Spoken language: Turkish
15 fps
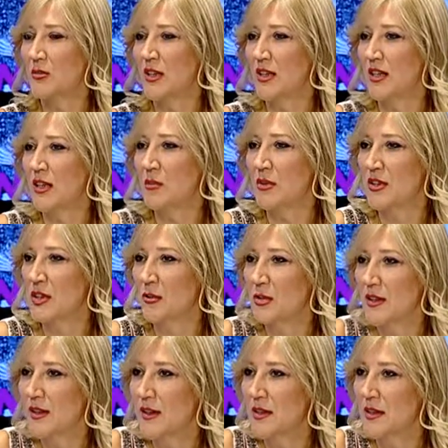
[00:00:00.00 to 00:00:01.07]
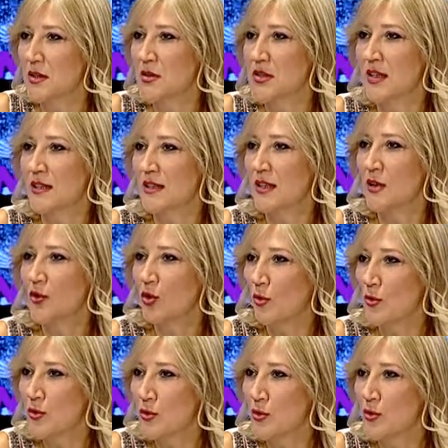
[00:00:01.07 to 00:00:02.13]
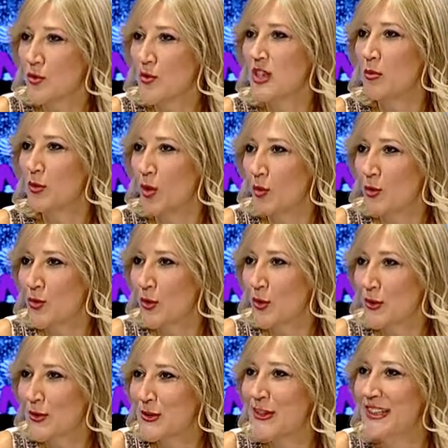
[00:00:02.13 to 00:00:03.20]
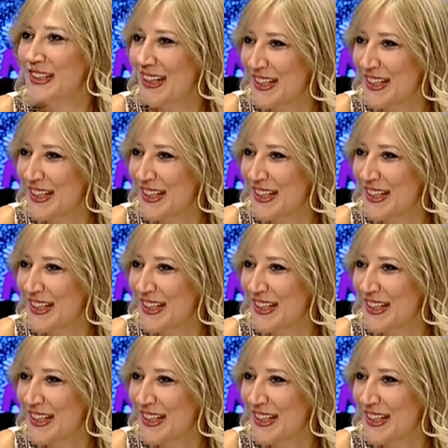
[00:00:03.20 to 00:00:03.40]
belki ama işte para kazanacaksa ya topçu olsun ya popçu, popçu olsun.